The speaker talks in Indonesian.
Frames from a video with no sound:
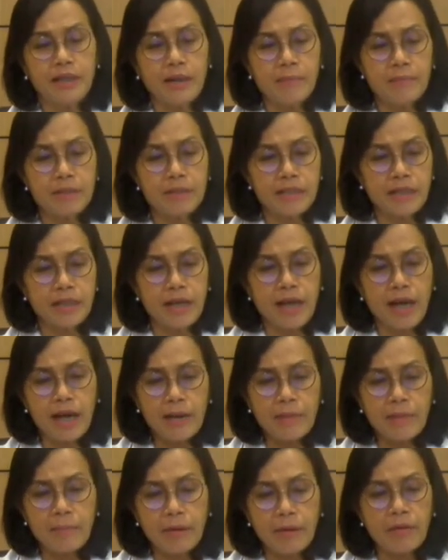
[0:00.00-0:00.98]
Jadi kami
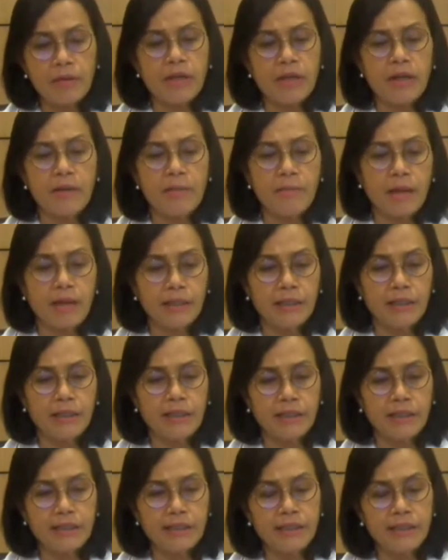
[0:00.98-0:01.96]
senang bahwa dalam hal
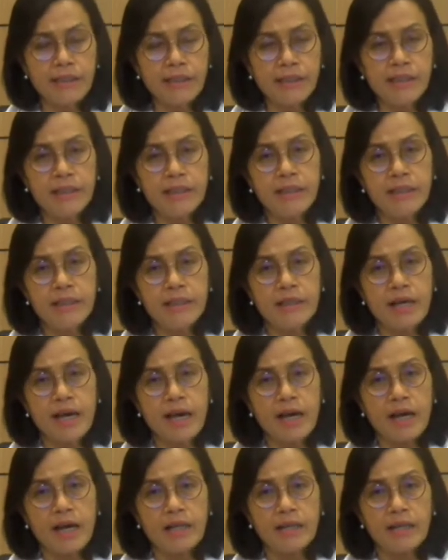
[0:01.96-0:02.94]
ini
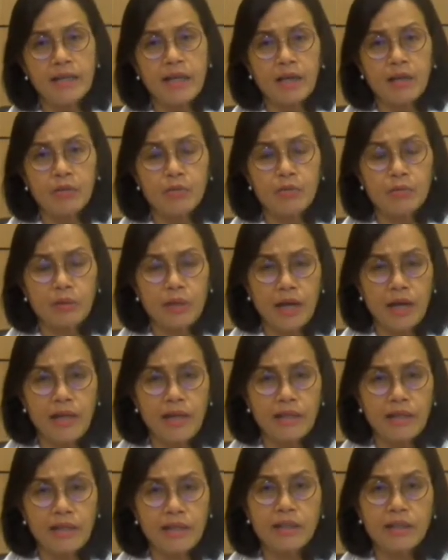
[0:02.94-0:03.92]
akan
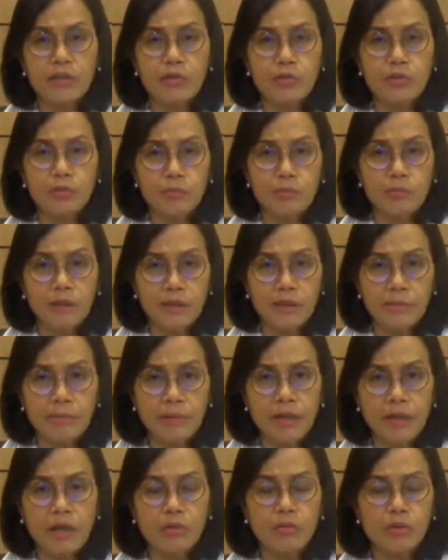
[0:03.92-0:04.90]
dilakukan
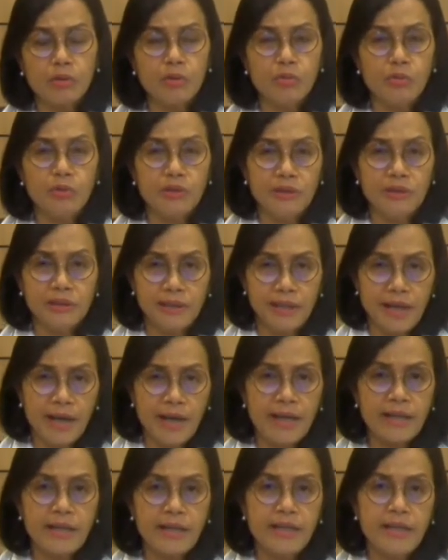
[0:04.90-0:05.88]
rekrutmen melalui
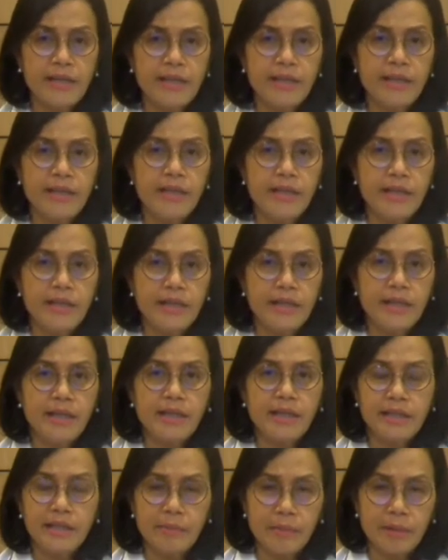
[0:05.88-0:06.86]
ujian
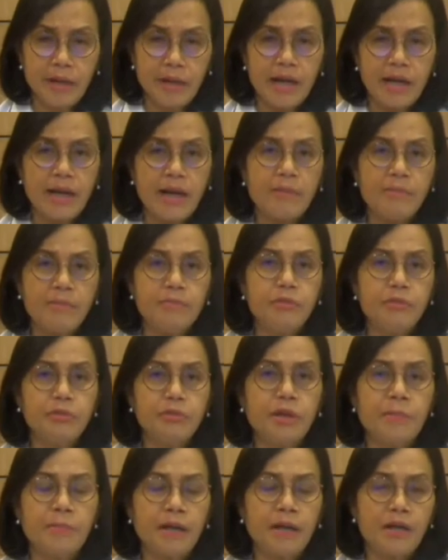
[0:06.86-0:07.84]
dan kita
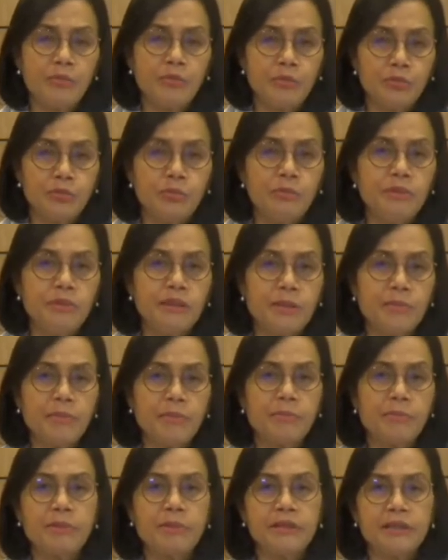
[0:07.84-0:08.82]
berharap juga para guru
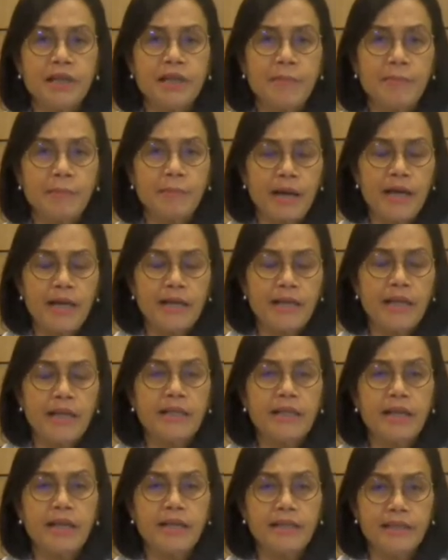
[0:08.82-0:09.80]
bisa mempersiapkan
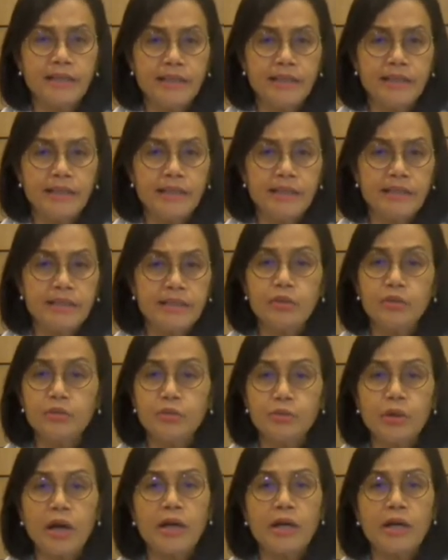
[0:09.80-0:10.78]
dan tadi
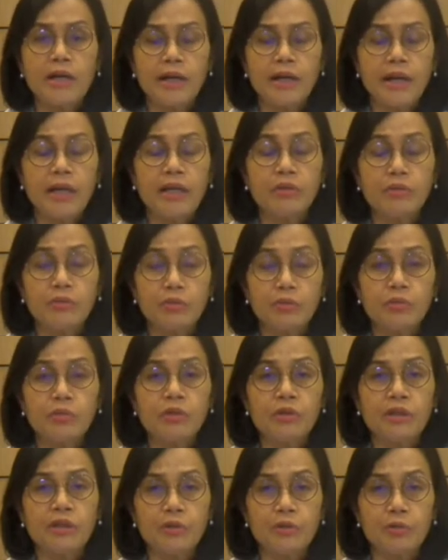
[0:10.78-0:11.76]
seluruh anggaran
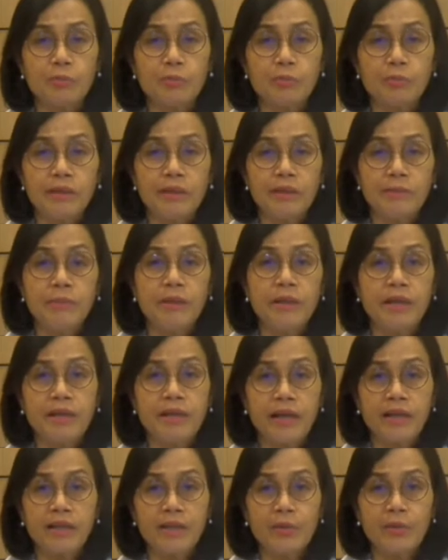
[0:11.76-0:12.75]
untuk rekrutmen
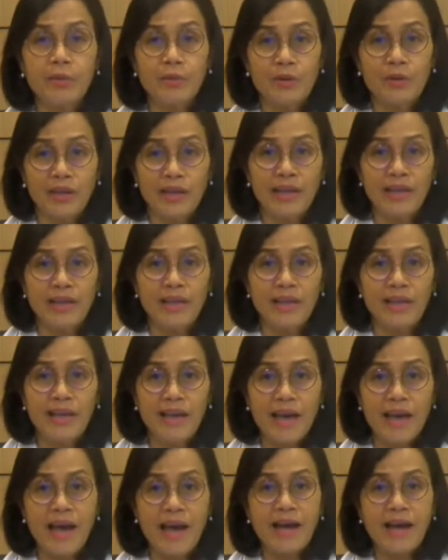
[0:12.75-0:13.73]
dibiayai
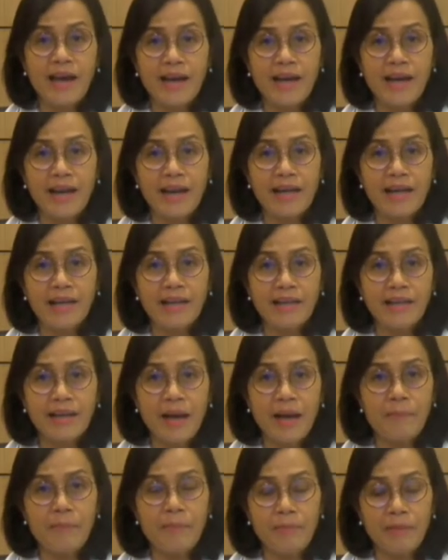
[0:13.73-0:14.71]
oleh
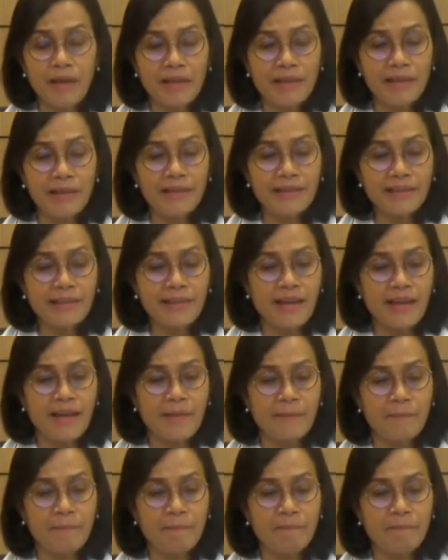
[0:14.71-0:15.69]
anggaran APBN
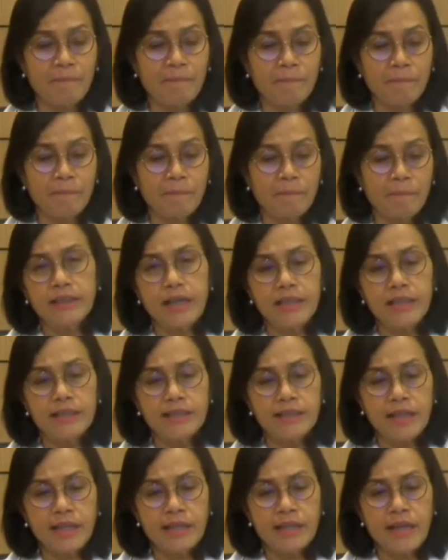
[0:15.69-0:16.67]
kita.
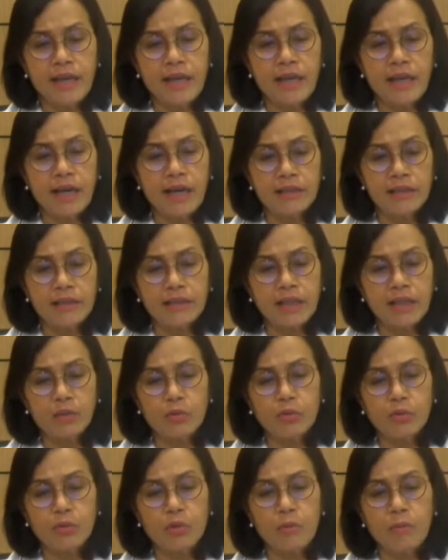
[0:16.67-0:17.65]
Telah dicadangkan
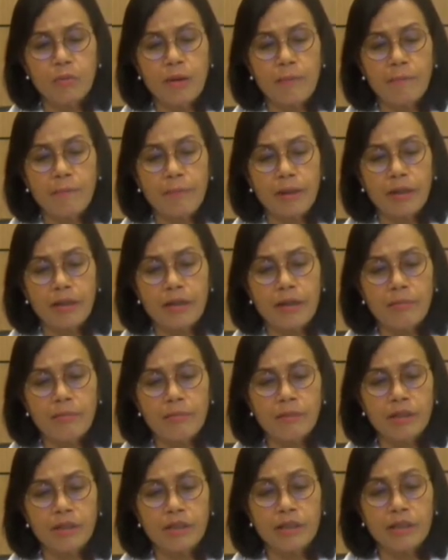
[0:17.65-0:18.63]

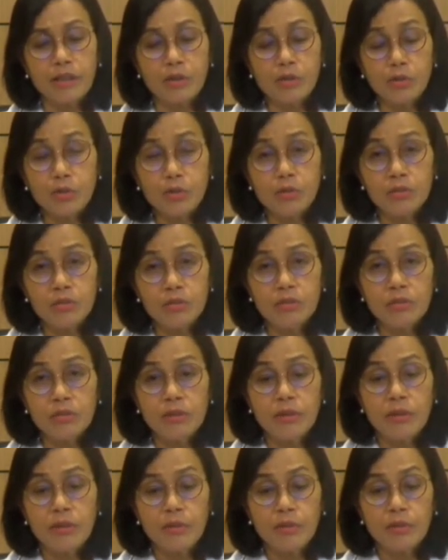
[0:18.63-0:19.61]
1,46 triliun
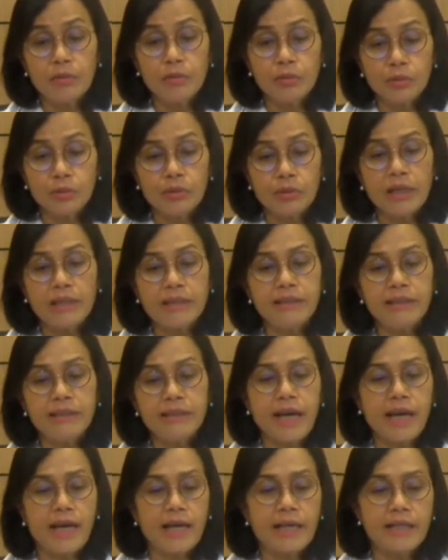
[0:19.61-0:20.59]
untuk
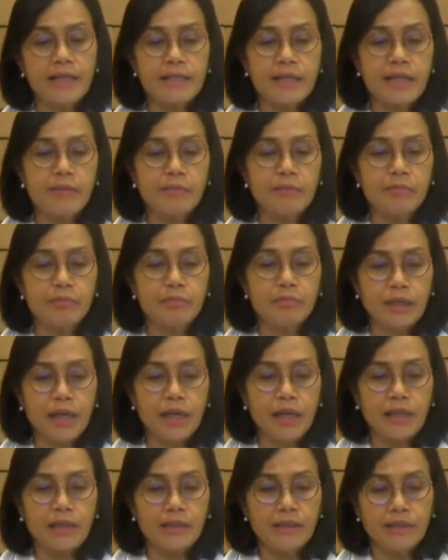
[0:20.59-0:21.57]
gaji ASN
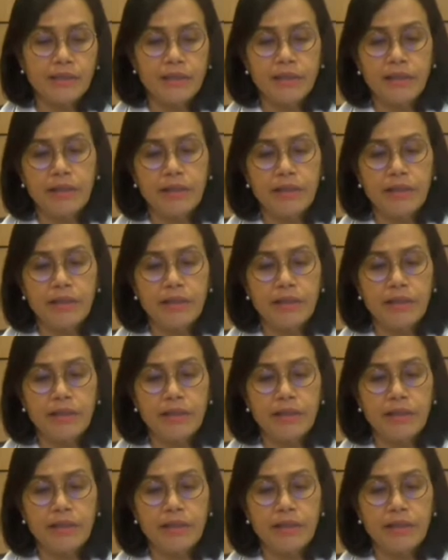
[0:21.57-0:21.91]
pusat